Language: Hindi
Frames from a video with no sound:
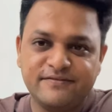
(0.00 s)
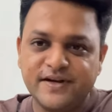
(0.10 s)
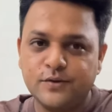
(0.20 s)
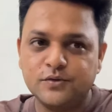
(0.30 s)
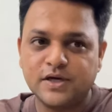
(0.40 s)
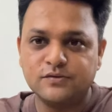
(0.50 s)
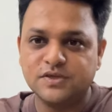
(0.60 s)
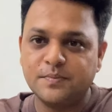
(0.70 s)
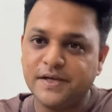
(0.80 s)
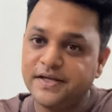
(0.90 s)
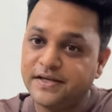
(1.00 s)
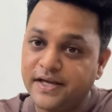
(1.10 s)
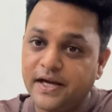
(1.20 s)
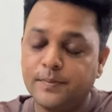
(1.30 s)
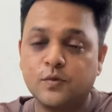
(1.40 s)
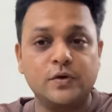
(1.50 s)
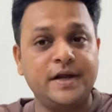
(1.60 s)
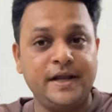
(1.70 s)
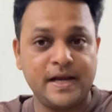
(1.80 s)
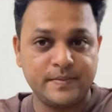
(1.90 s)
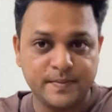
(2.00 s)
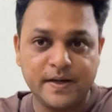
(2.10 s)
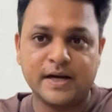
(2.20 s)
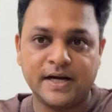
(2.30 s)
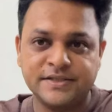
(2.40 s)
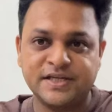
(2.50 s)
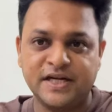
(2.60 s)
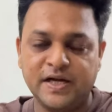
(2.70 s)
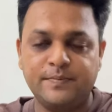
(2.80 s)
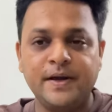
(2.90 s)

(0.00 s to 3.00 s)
52,000 में ये आपको इंडिया में मिल रहा है आज के डेट